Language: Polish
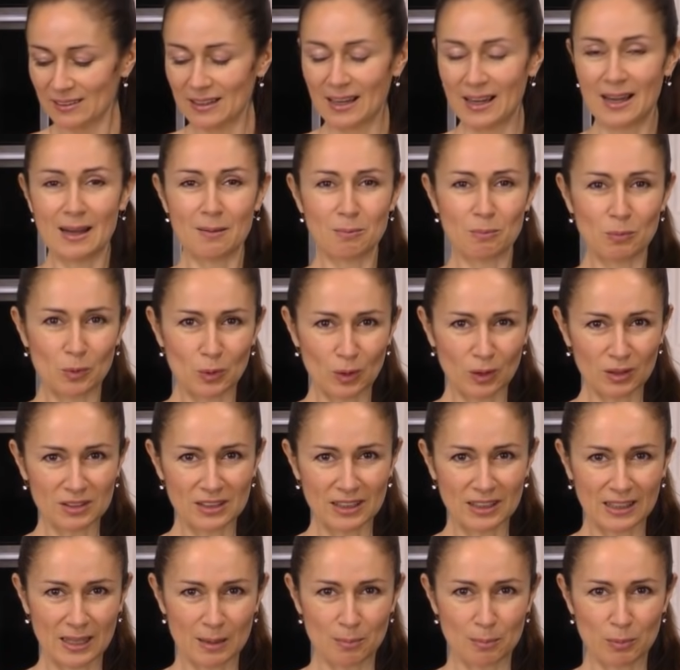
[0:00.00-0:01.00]
Ta
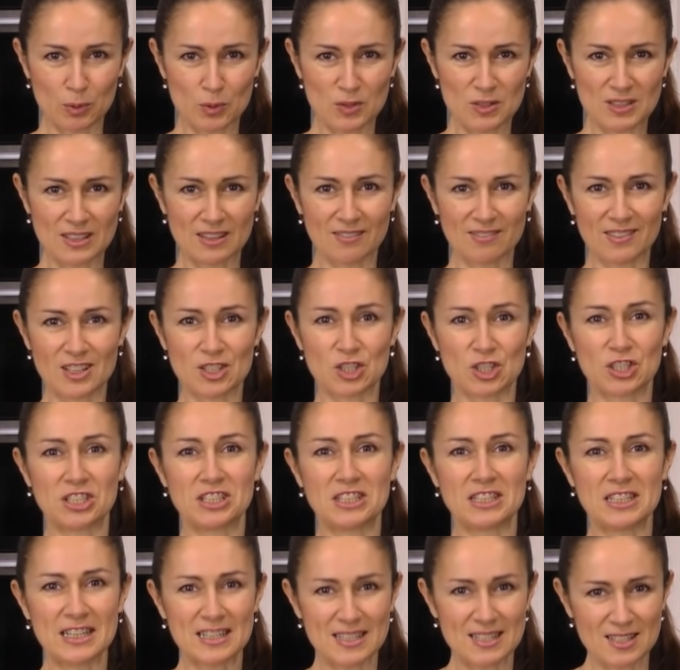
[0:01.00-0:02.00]
młoda kapusta
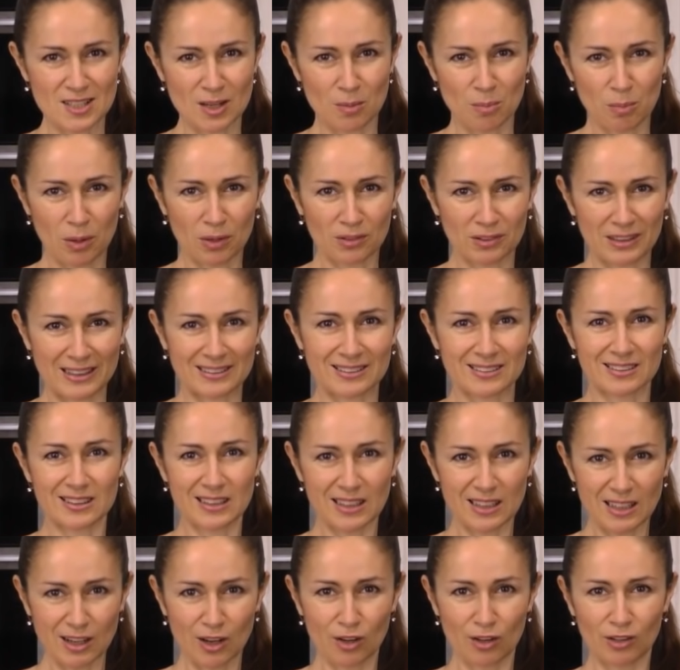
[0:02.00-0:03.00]
waży nieco
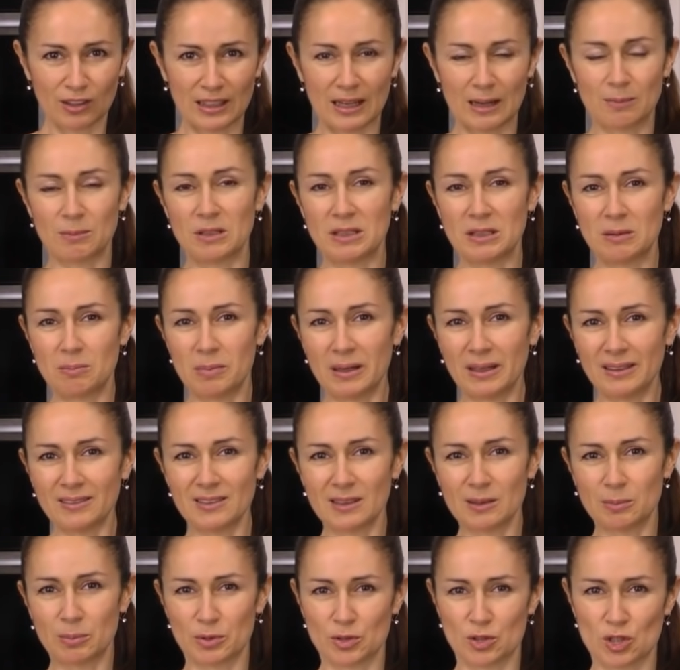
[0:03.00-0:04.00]
ponad kilogram i
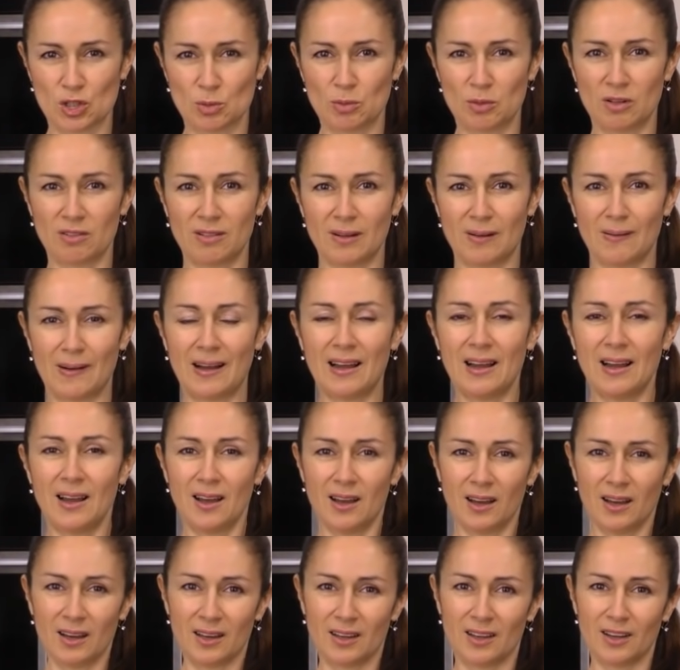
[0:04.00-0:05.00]
będę potrzebowała
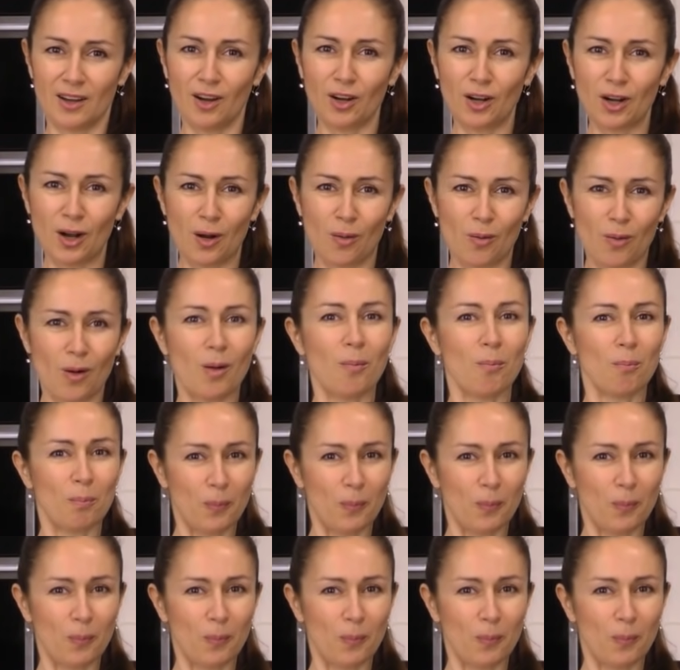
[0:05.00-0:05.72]
e, około